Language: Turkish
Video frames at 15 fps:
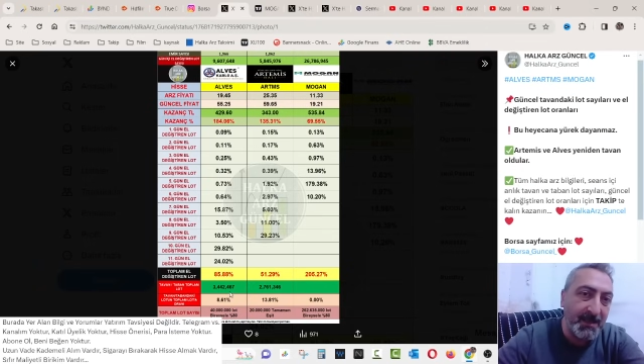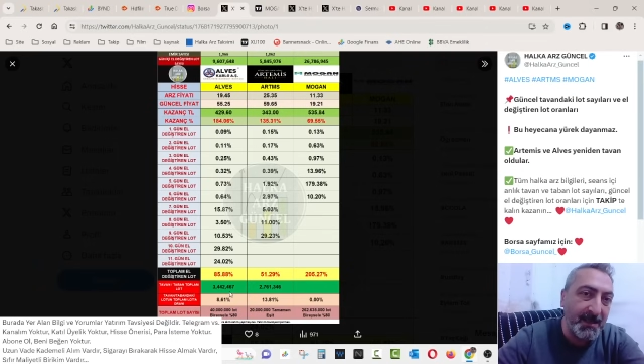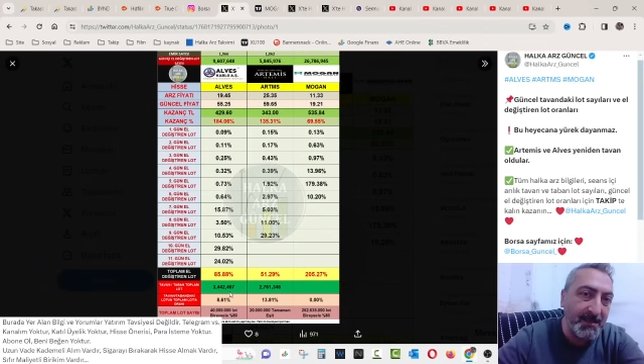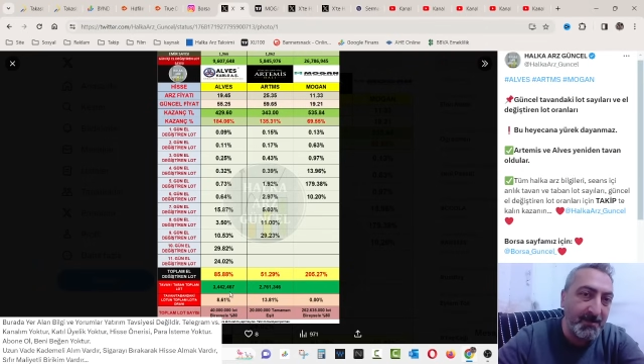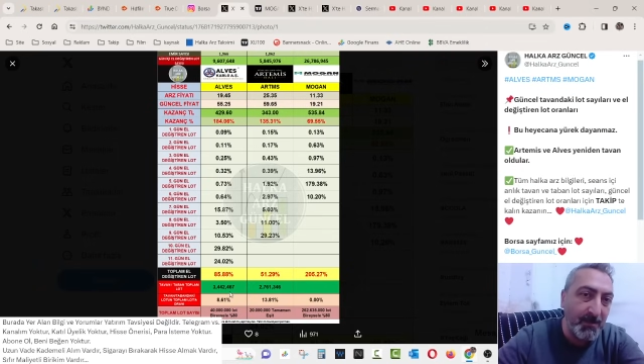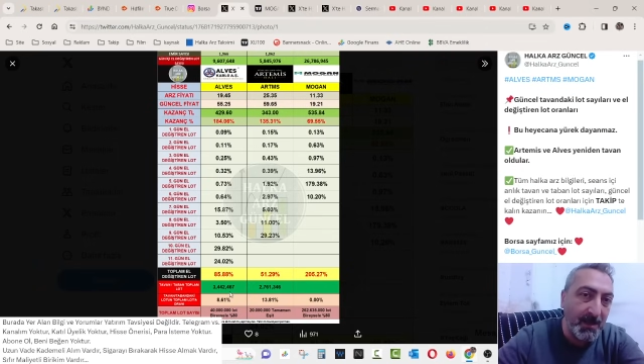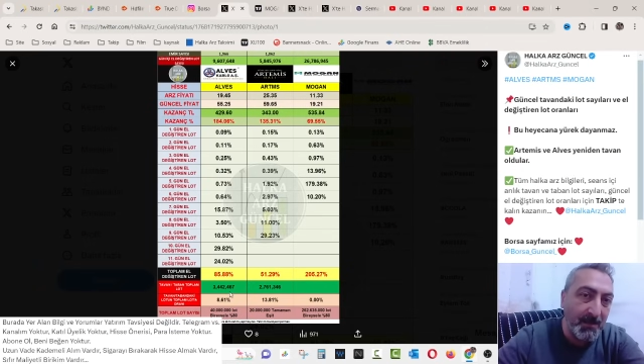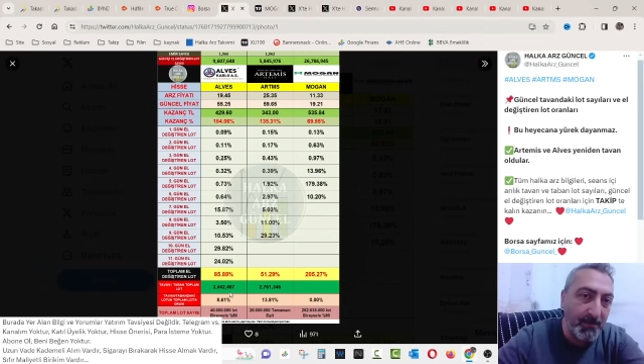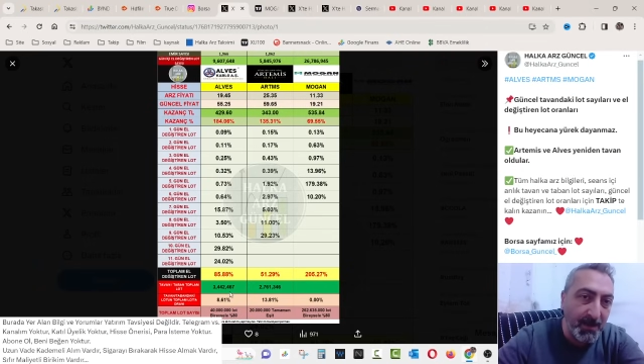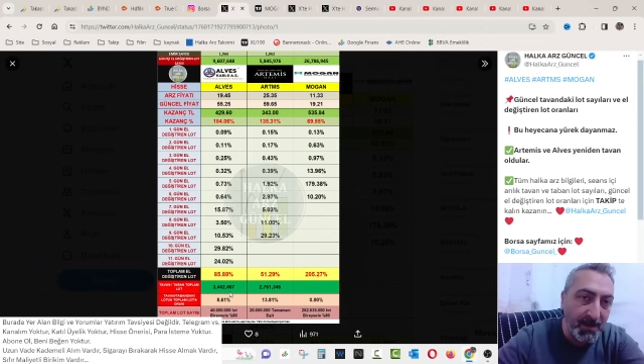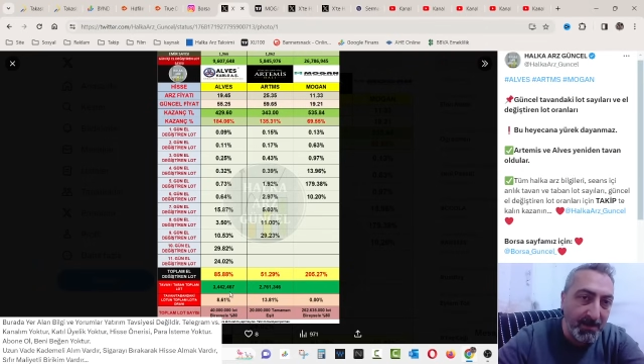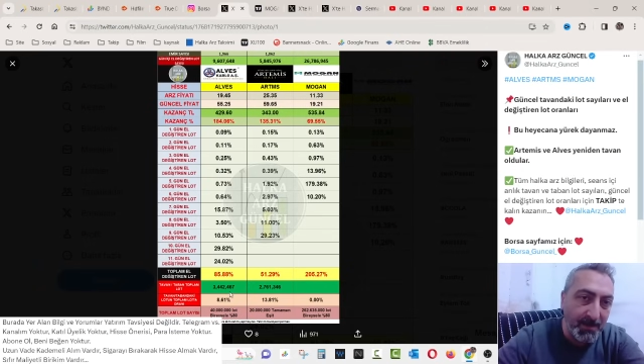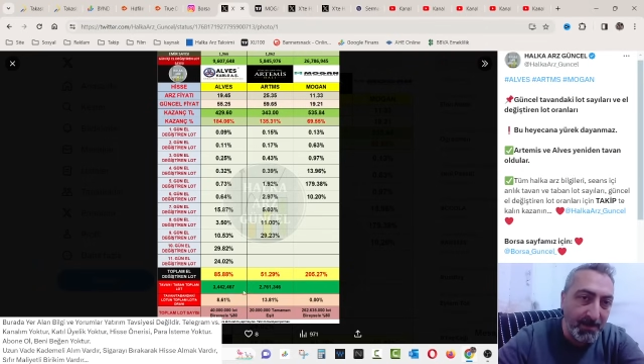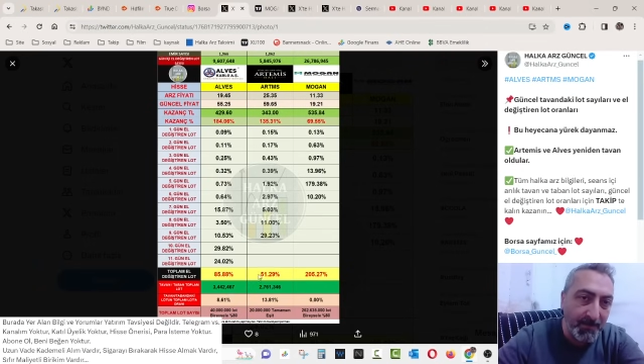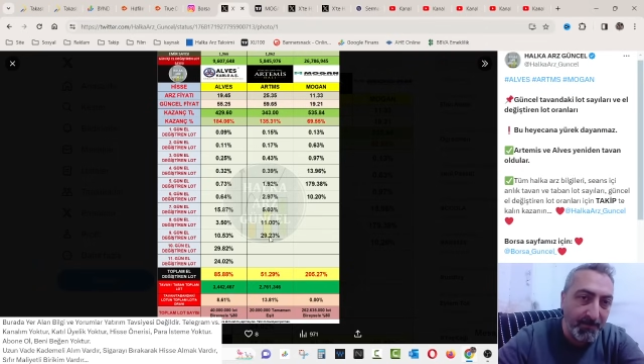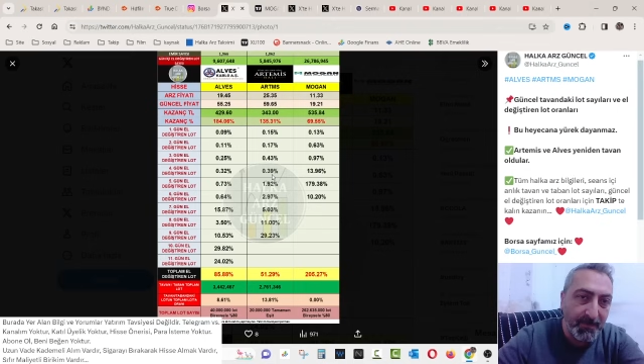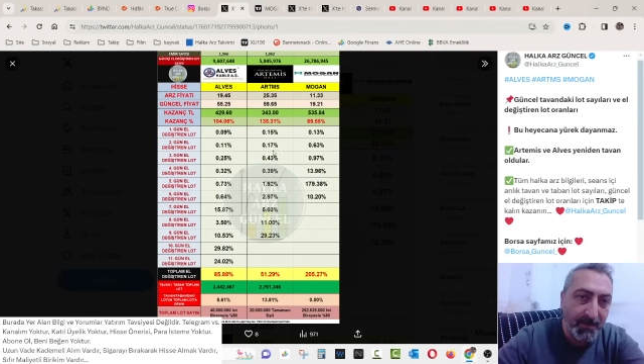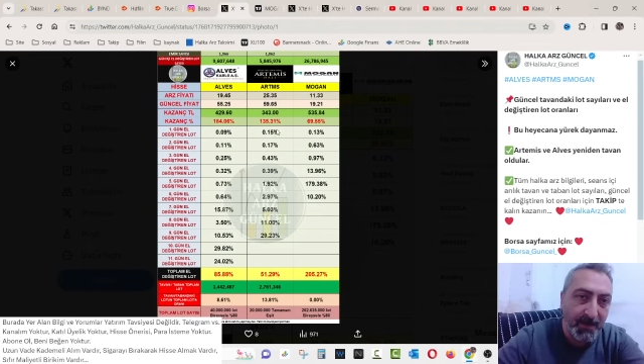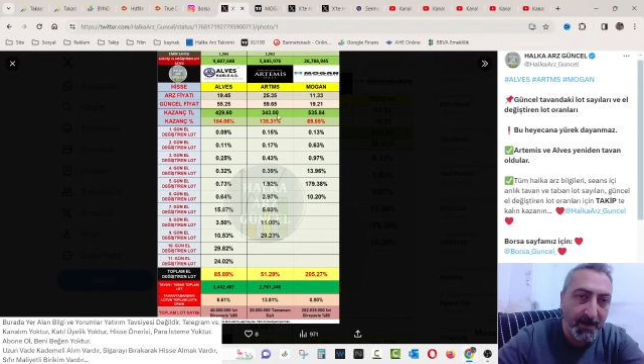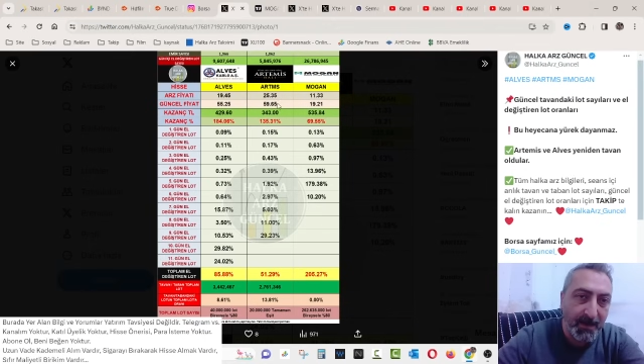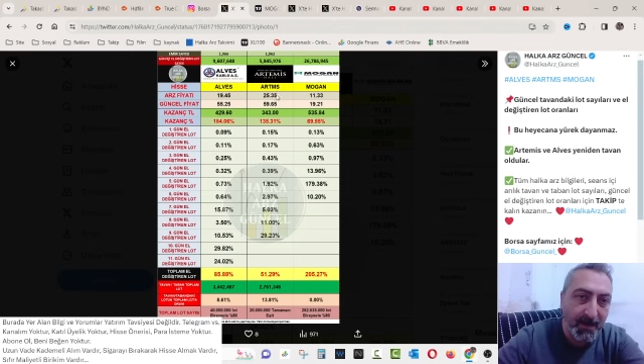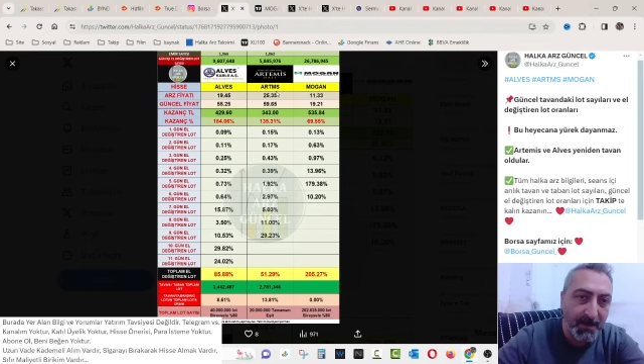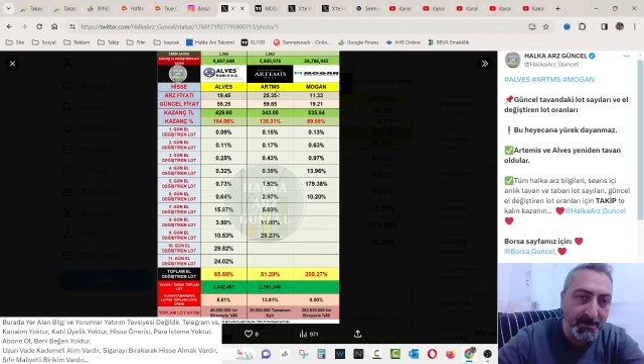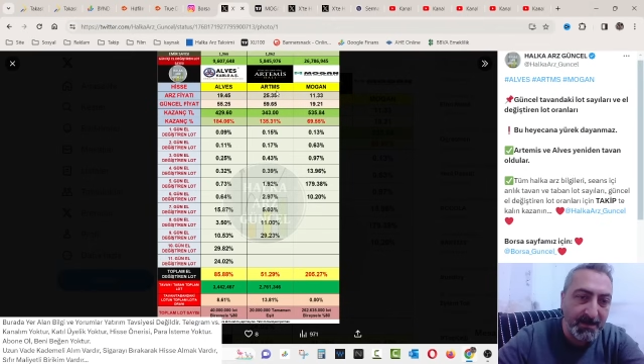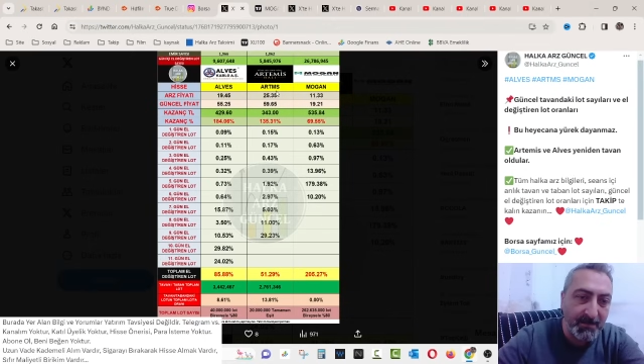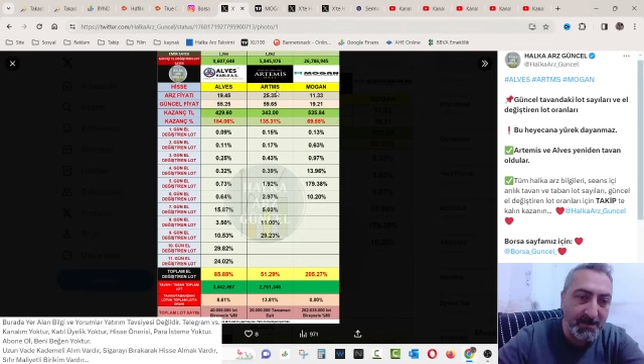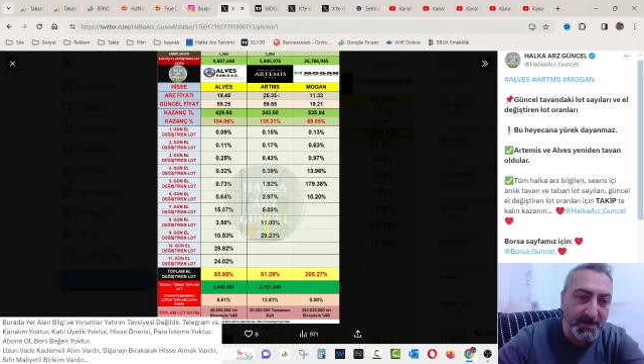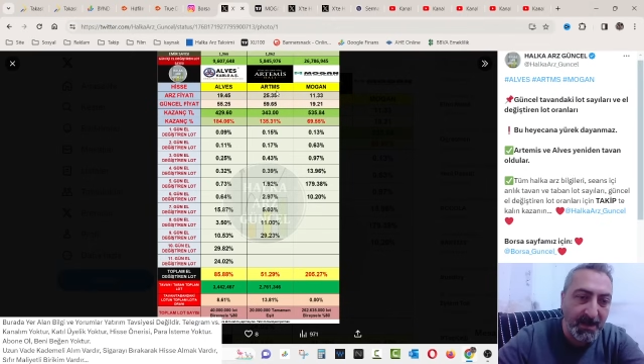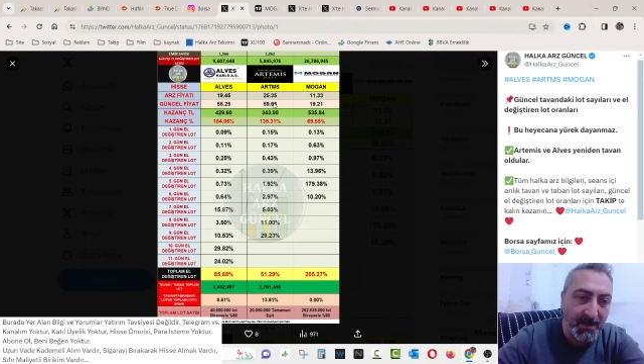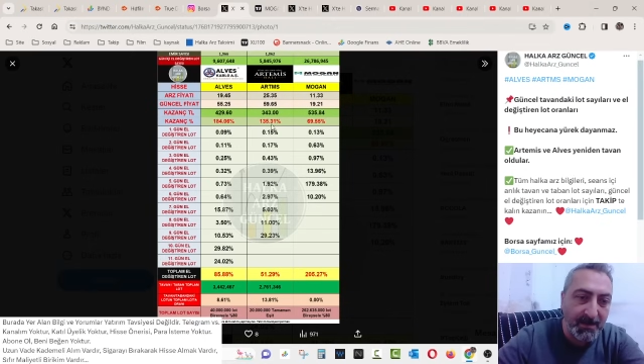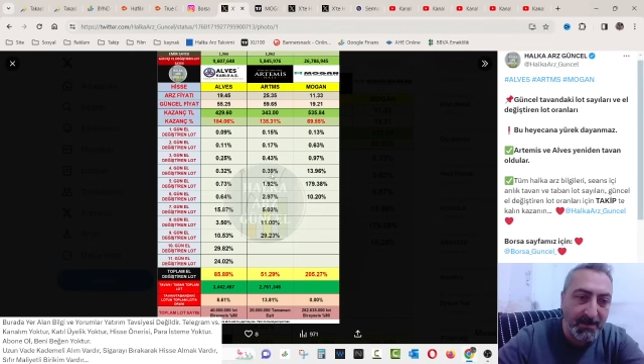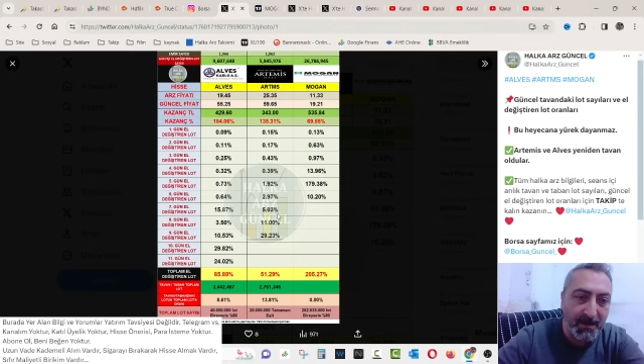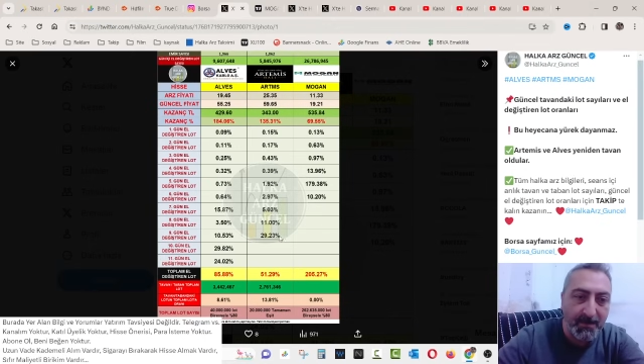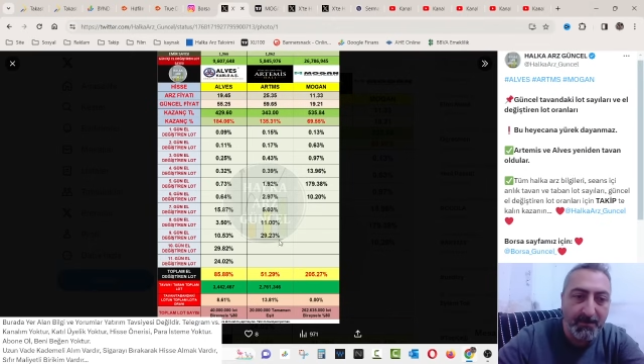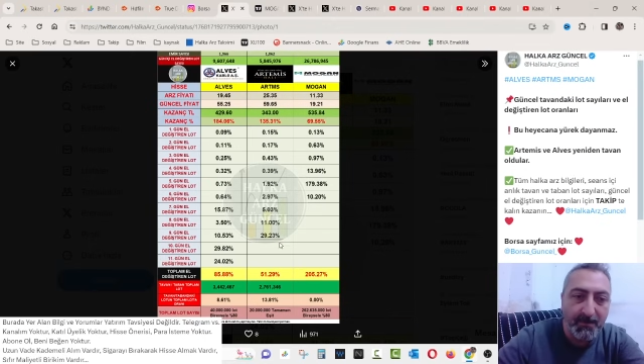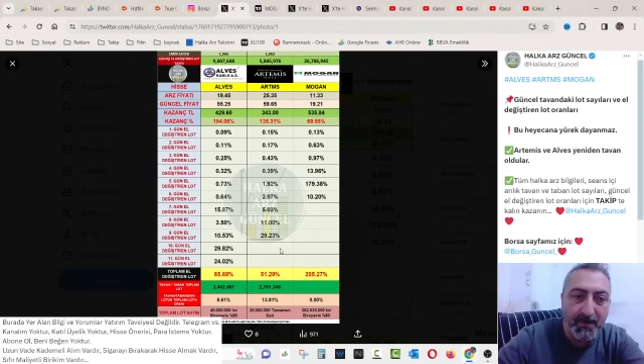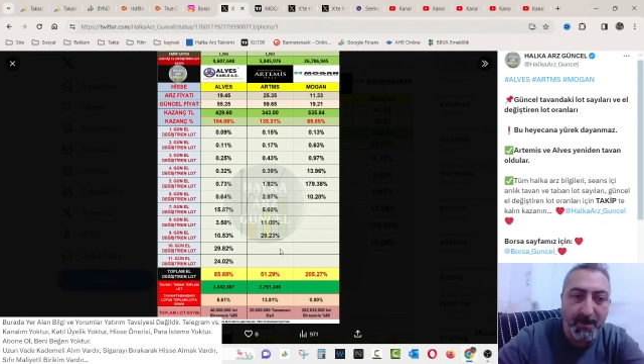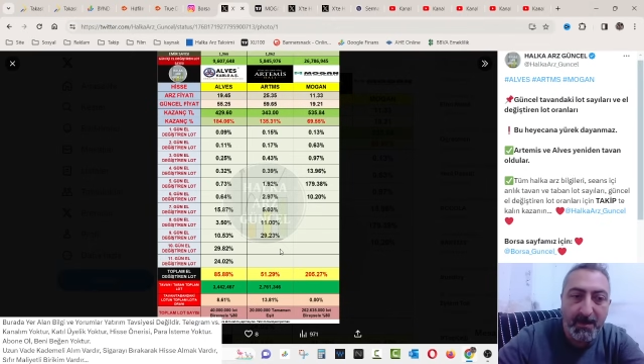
gitmeyi bildi. Artemis halı da